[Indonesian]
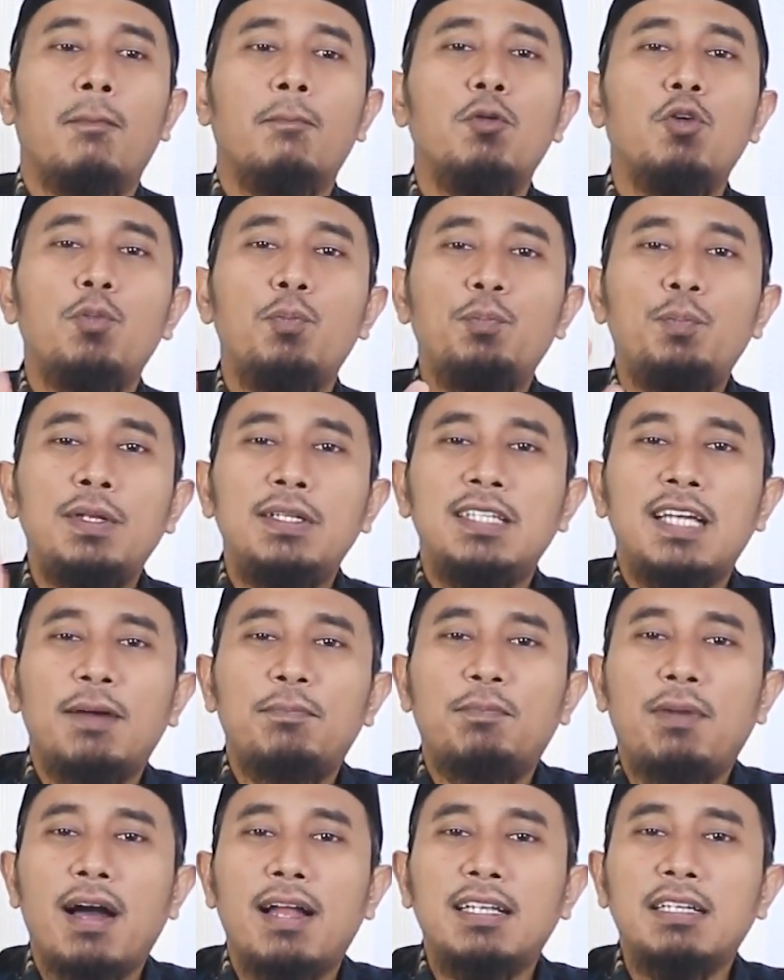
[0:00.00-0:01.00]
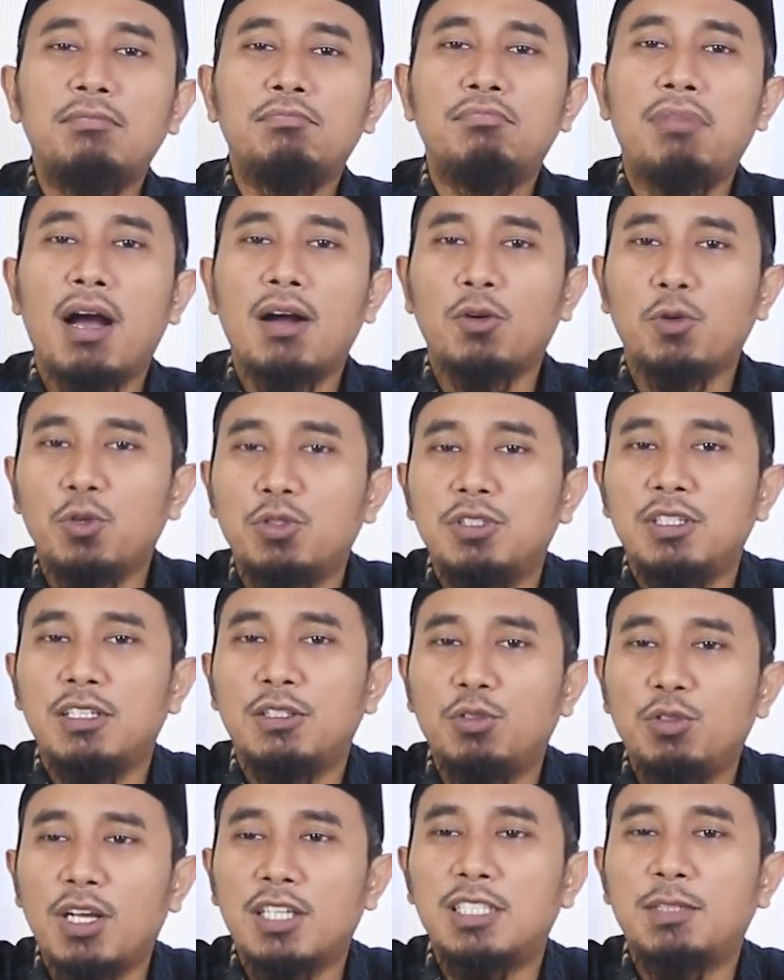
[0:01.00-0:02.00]
Mukmin yang paling bagus
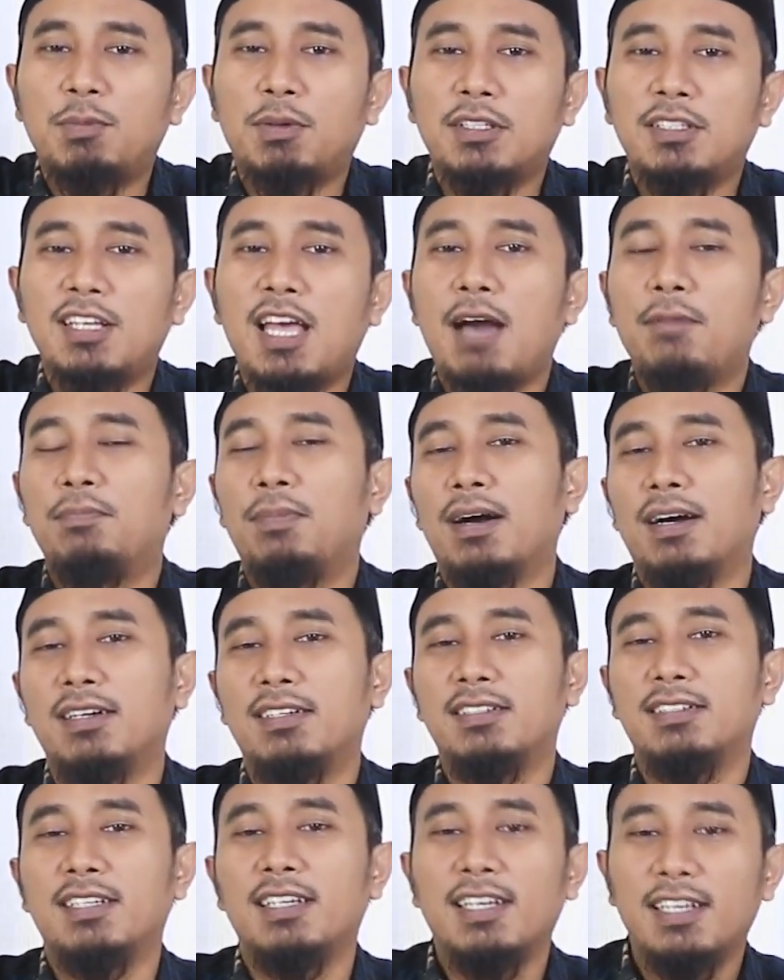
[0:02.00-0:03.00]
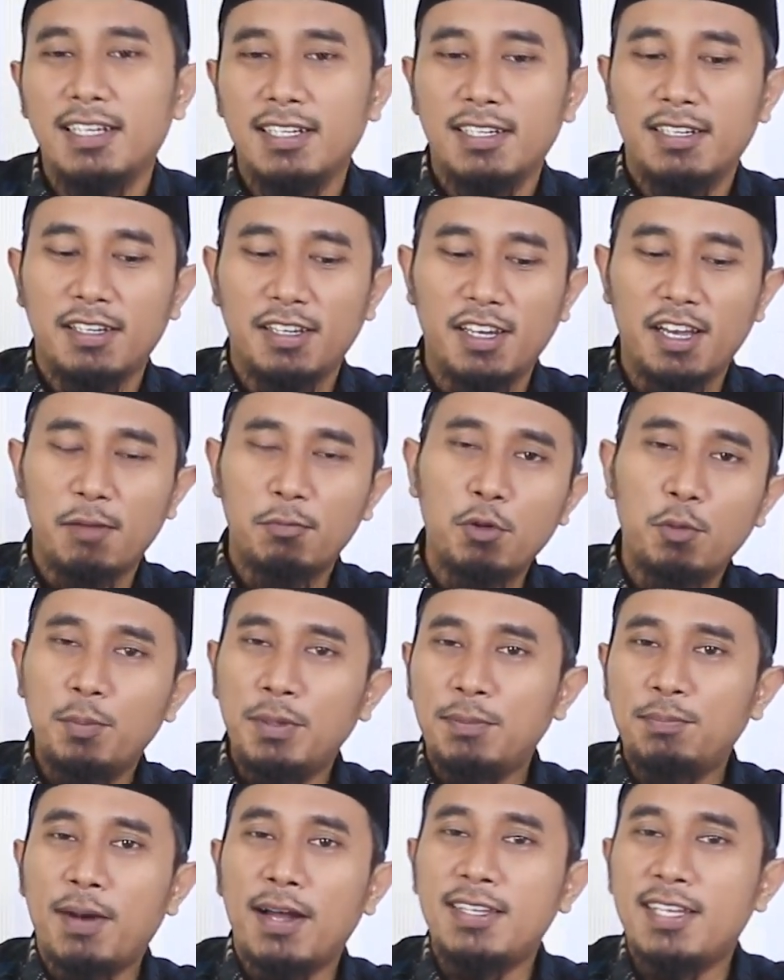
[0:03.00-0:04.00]
itu yang seperti apa? Ya,
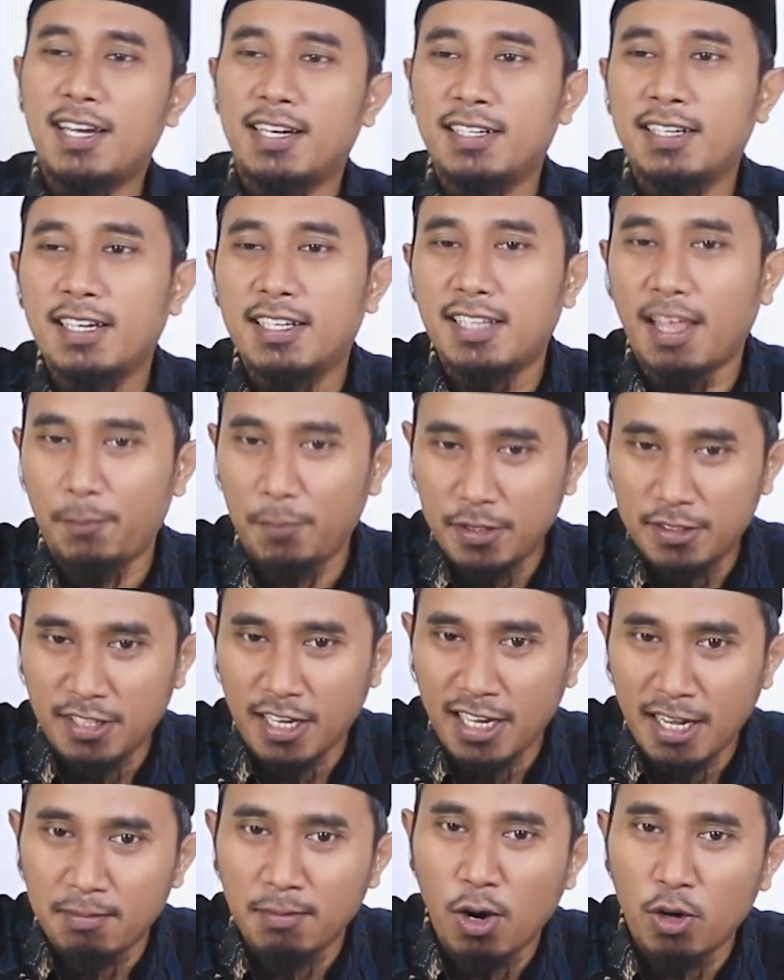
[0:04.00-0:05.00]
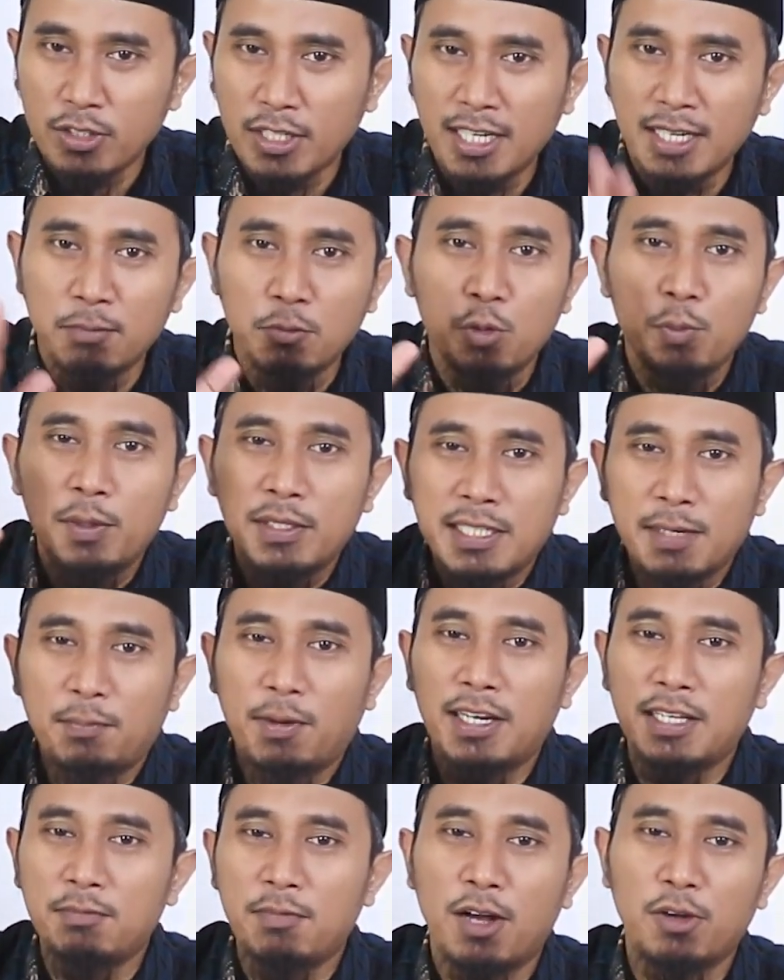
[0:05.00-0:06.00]
mukmin banyak, tapi saya mau jadi mukmin
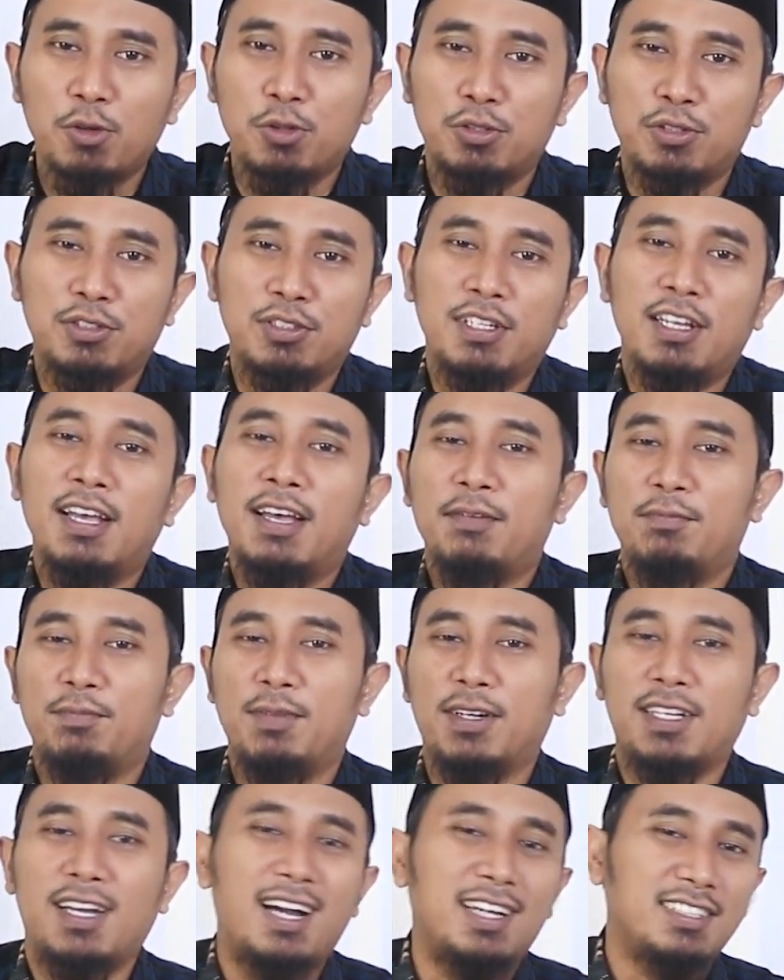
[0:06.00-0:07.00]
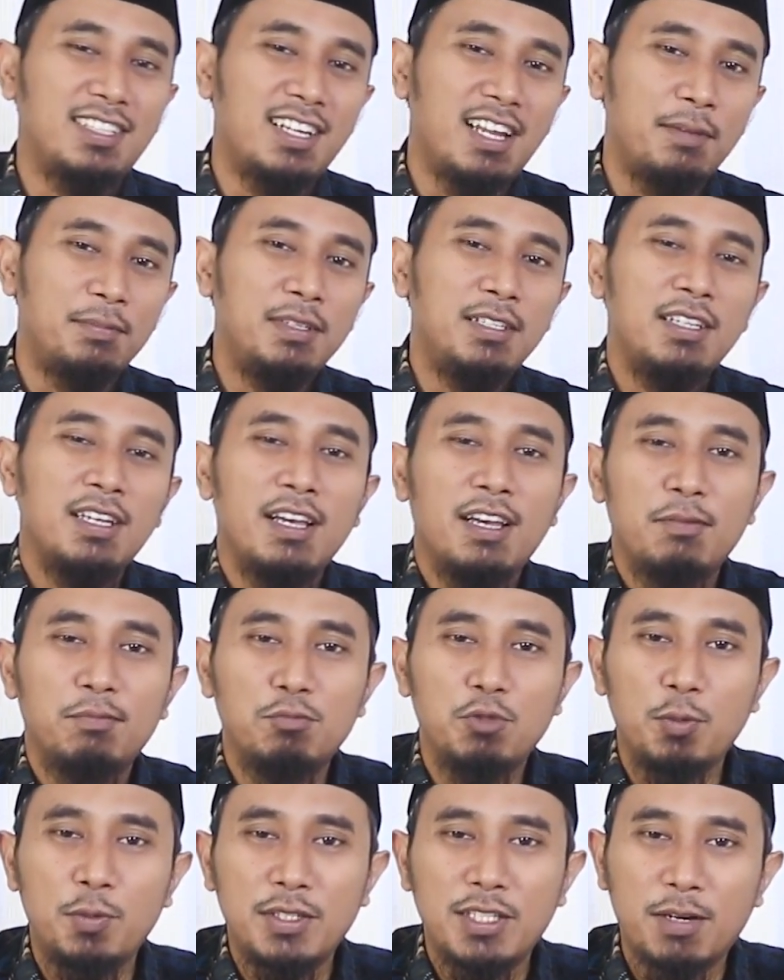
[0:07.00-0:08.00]
yang paling bagus. Maka kata Nabi,
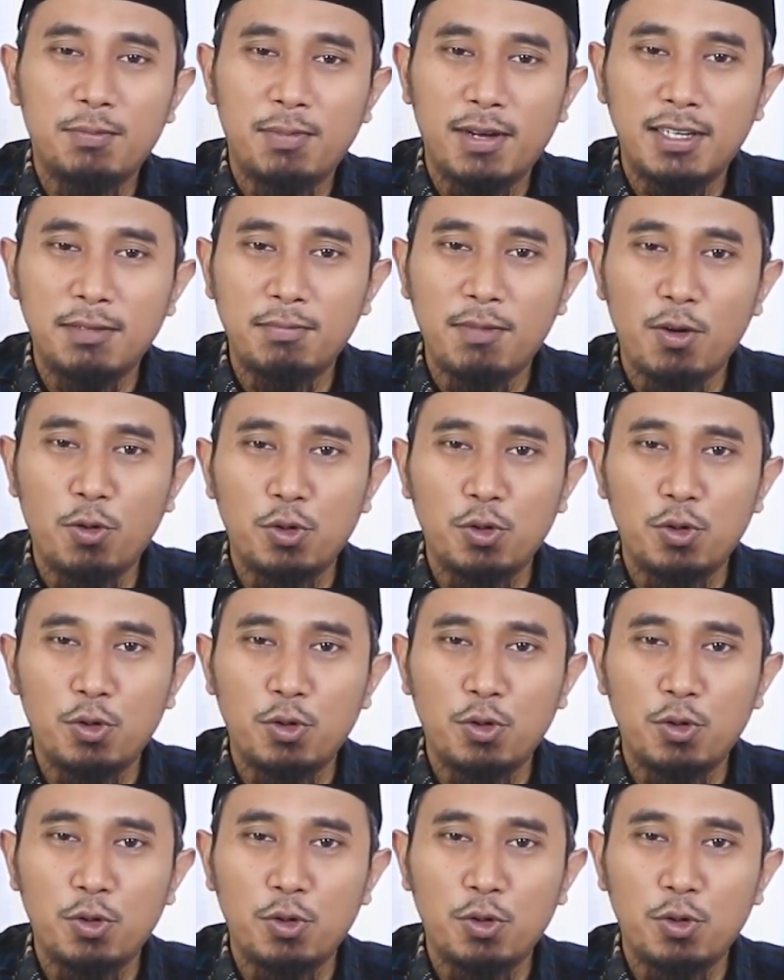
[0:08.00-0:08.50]
mukmin yang paling